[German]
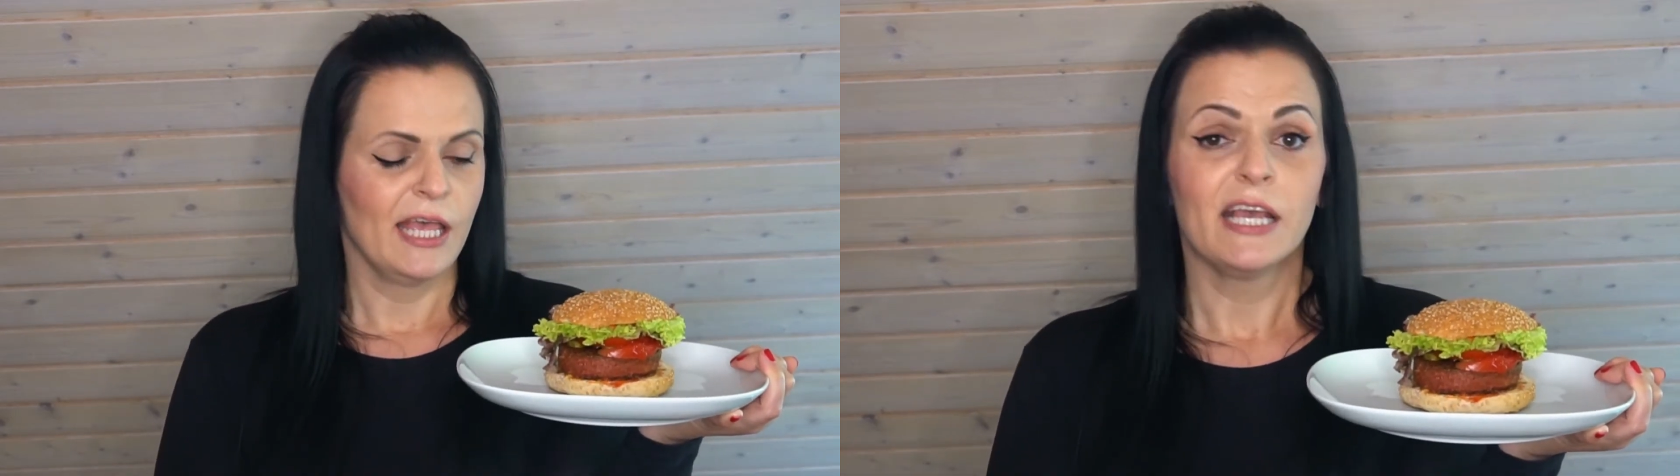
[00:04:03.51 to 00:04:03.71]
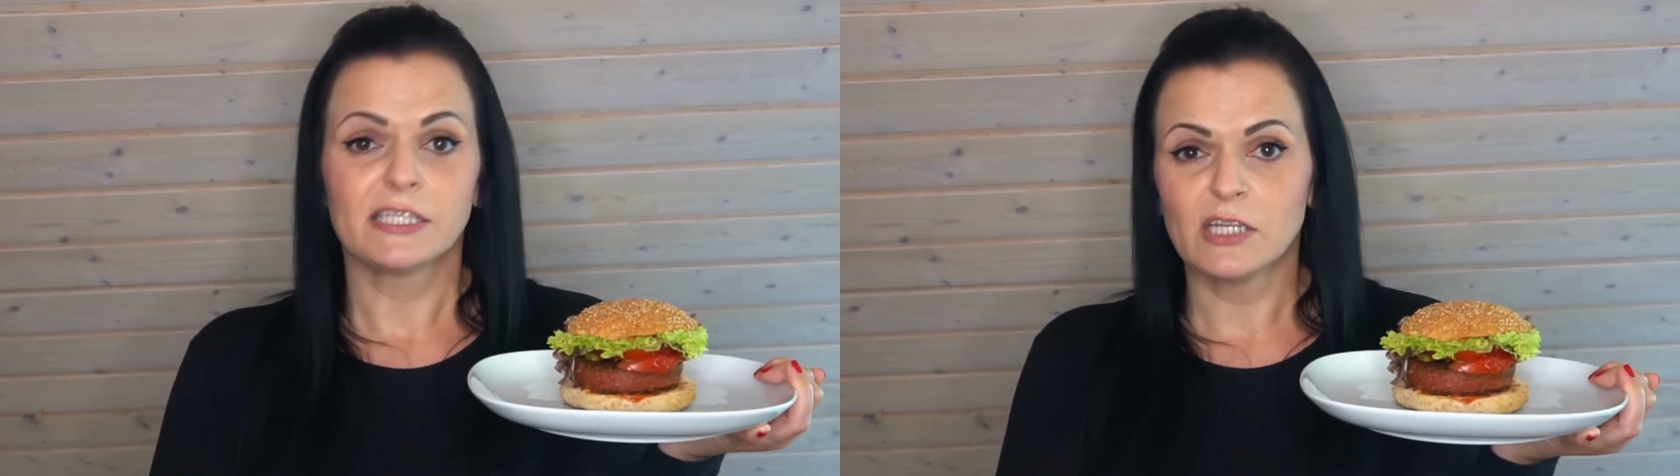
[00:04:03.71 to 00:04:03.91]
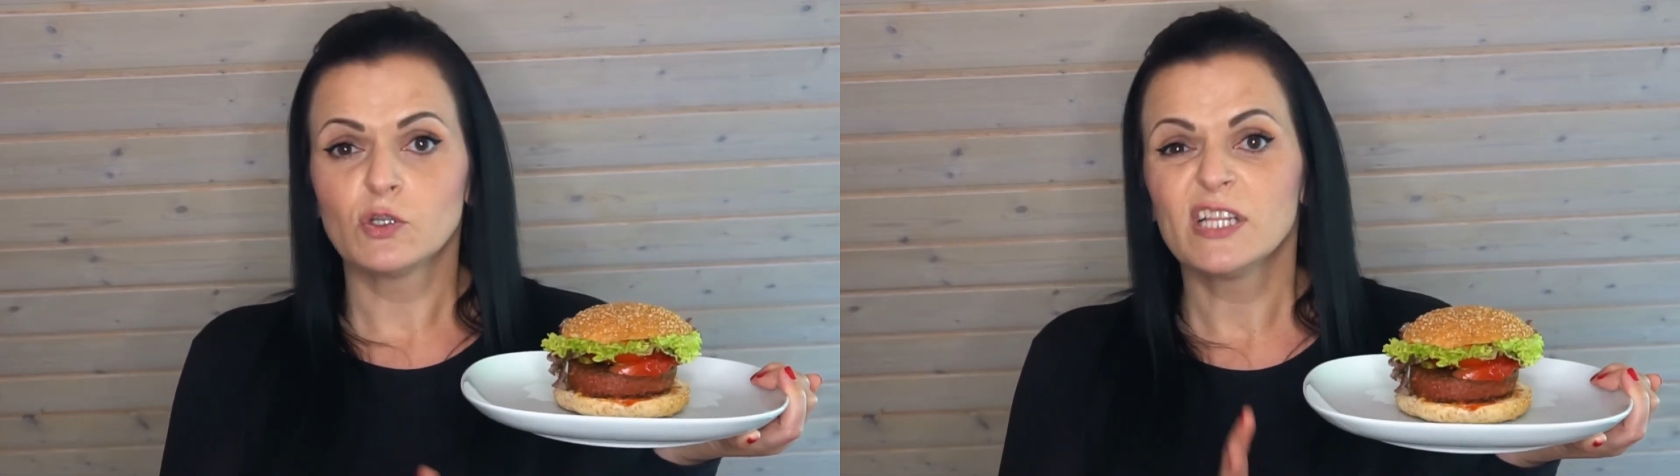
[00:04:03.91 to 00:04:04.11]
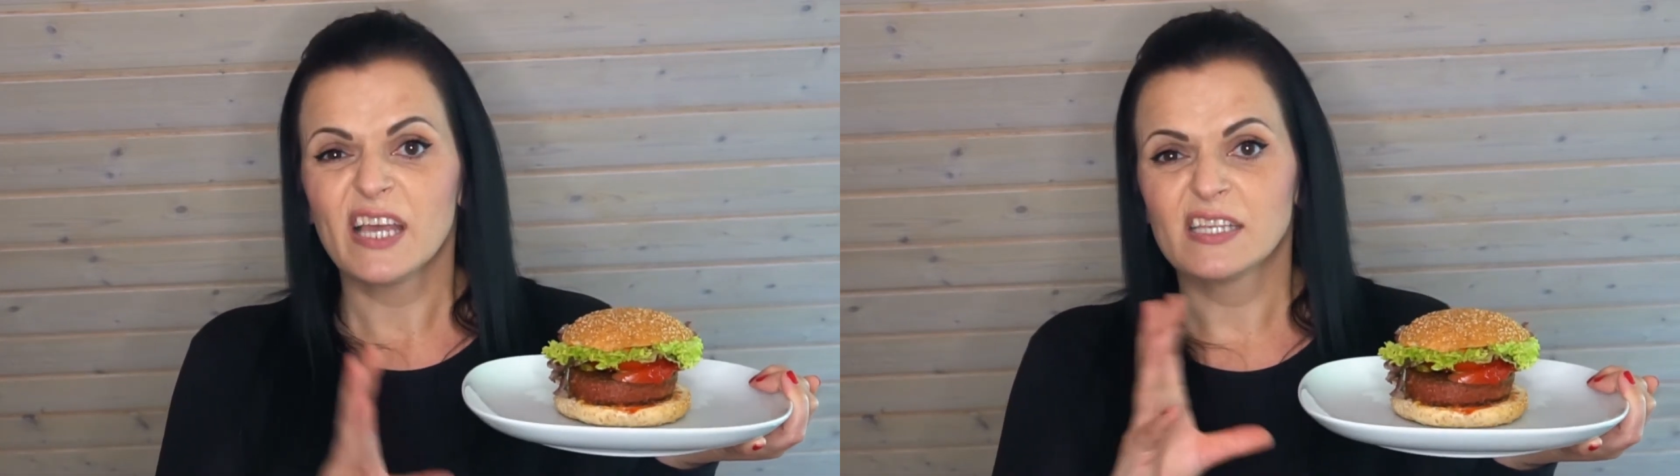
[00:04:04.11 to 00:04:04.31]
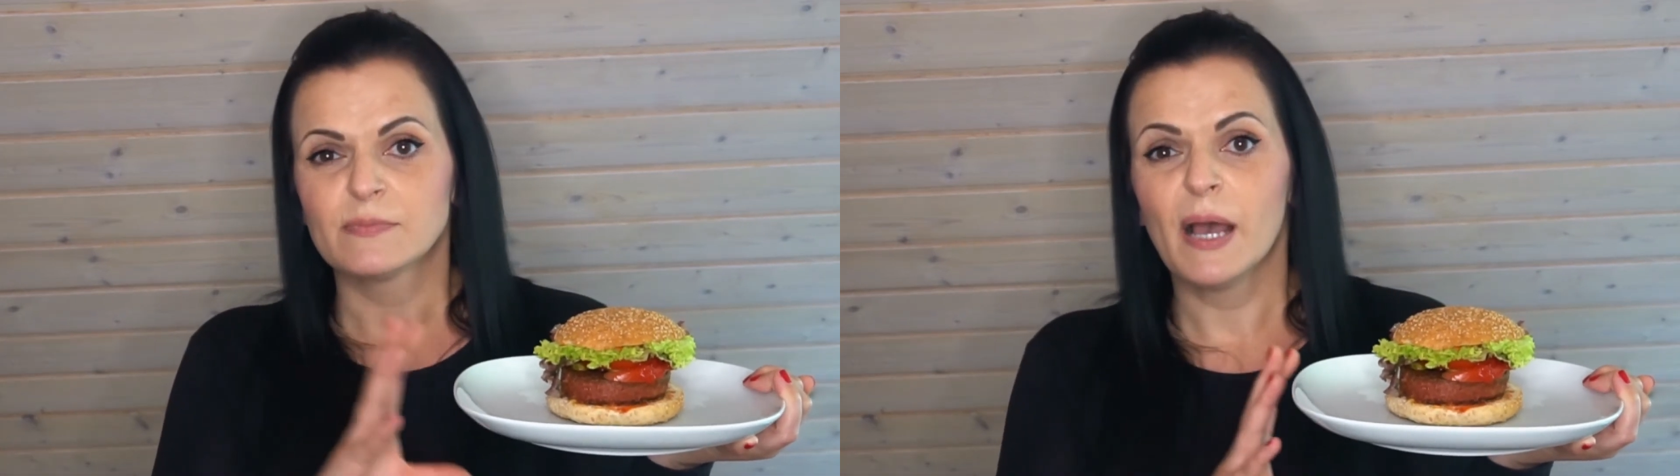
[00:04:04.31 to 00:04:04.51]
Ist natürlich
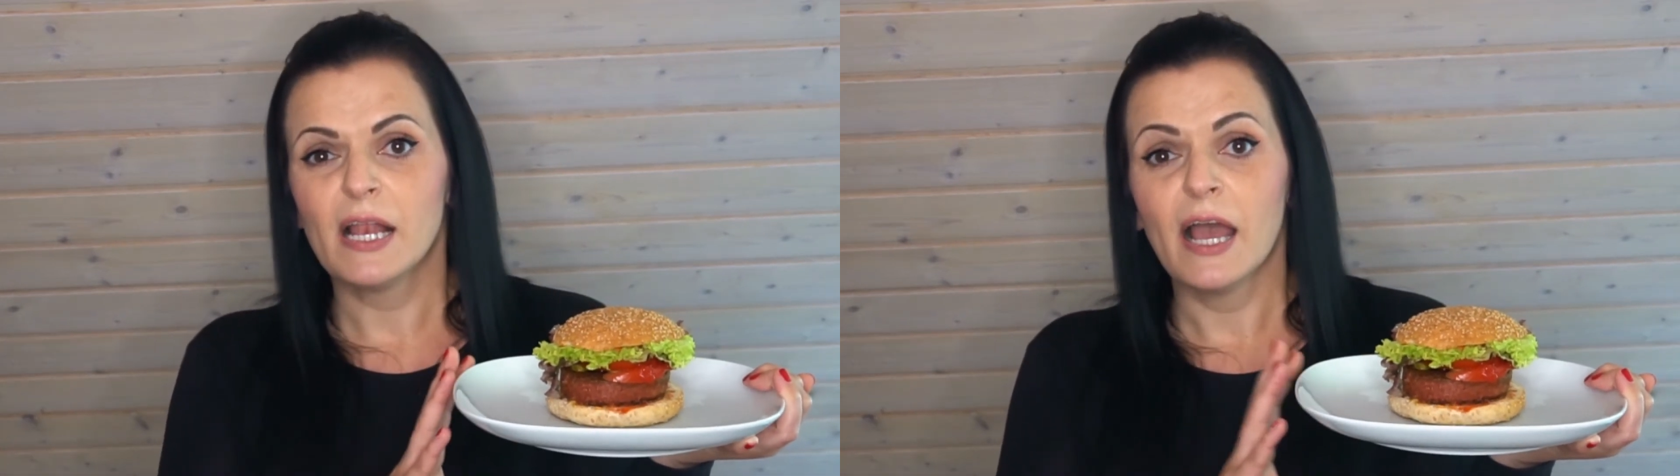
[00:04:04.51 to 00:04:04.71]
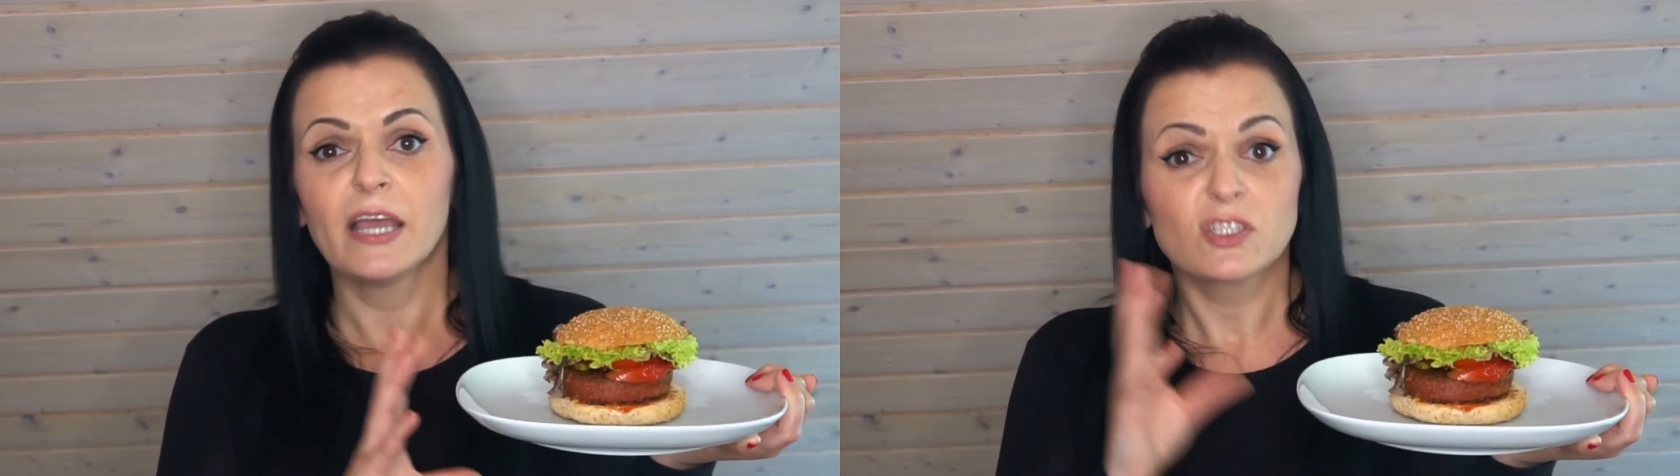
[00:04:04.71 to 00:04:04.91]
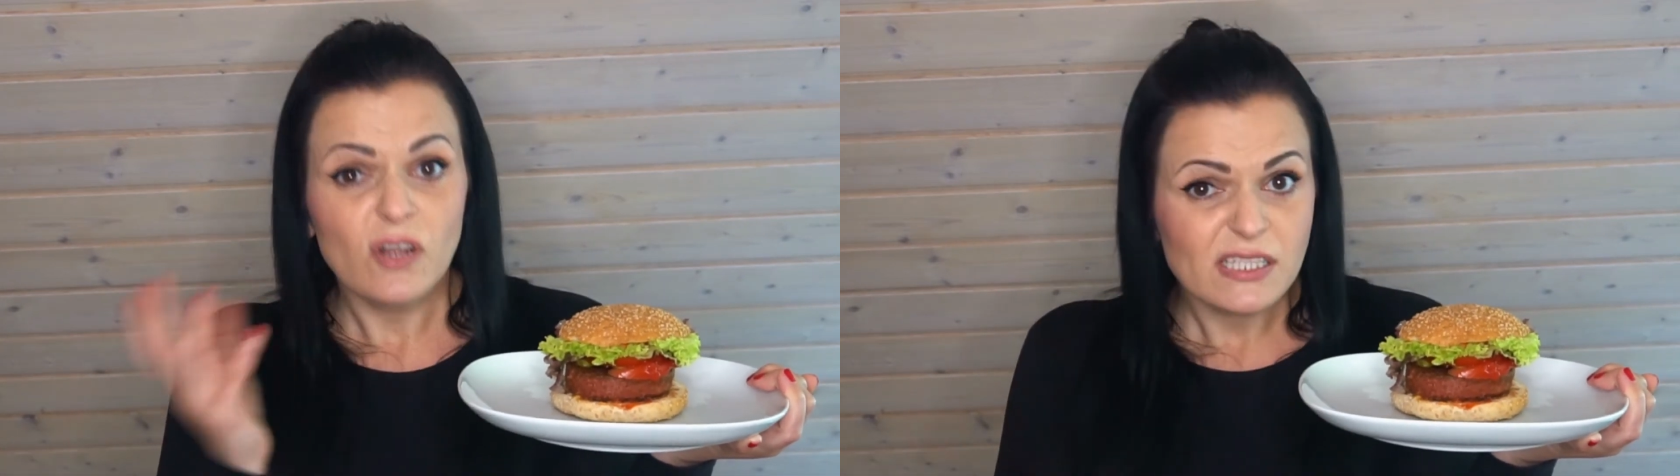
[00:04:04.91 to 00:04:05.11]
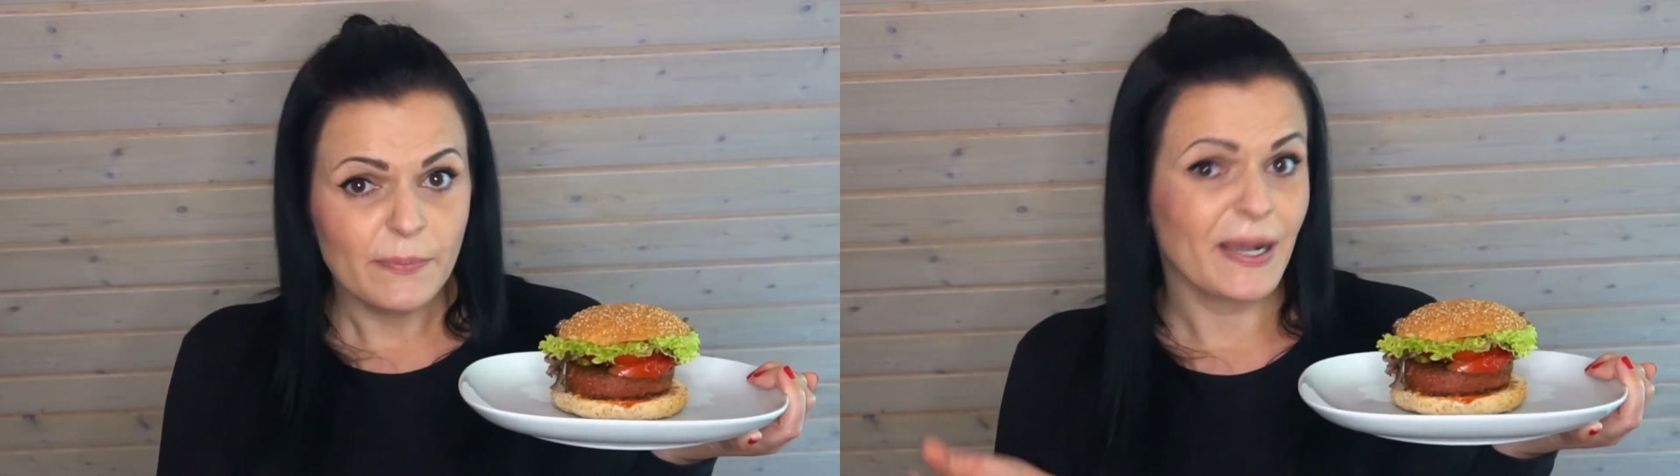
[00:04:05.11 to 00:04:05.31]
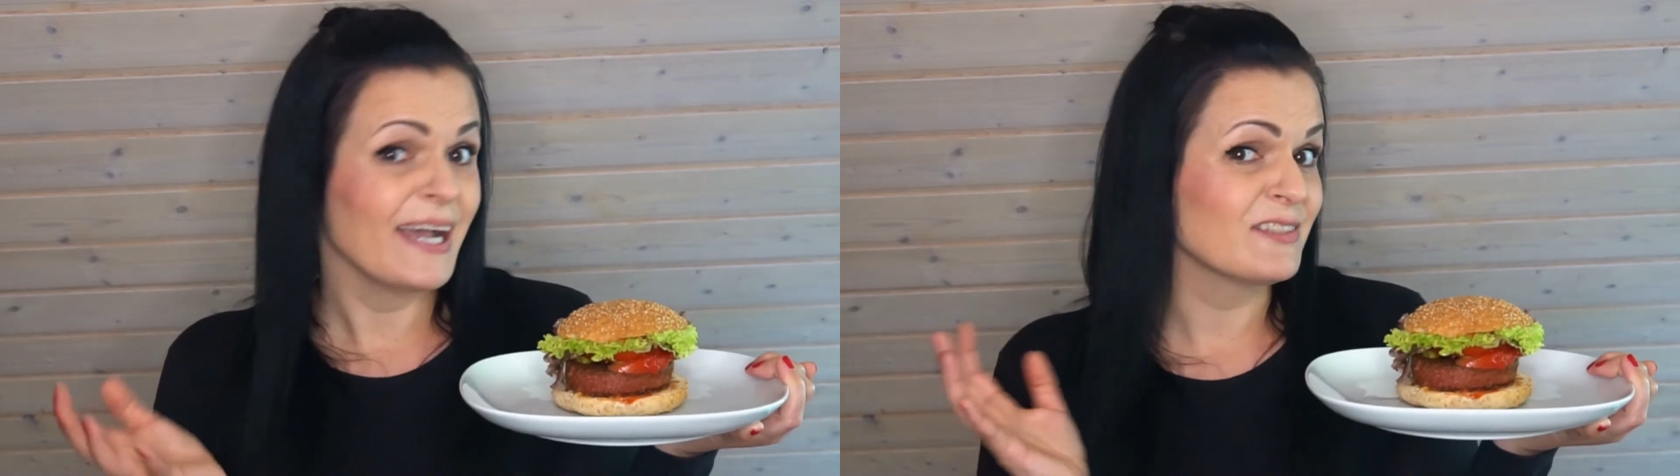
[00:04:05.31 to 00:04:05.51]
erstmal ein stolzer
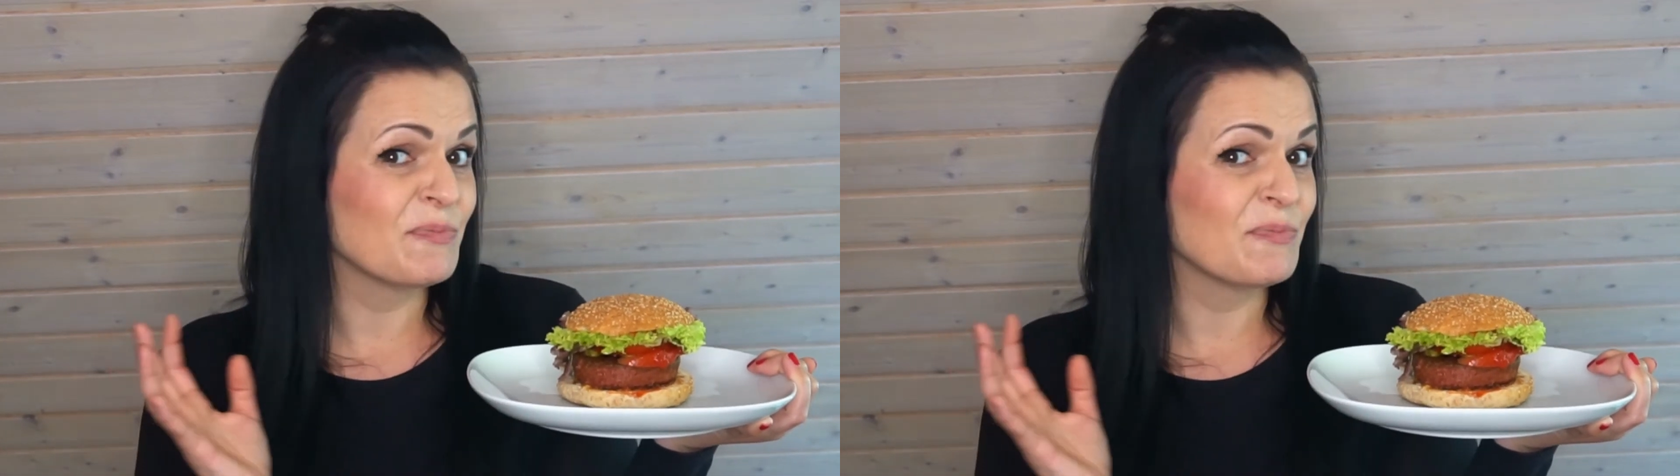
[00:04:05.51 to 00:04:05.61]
Preis,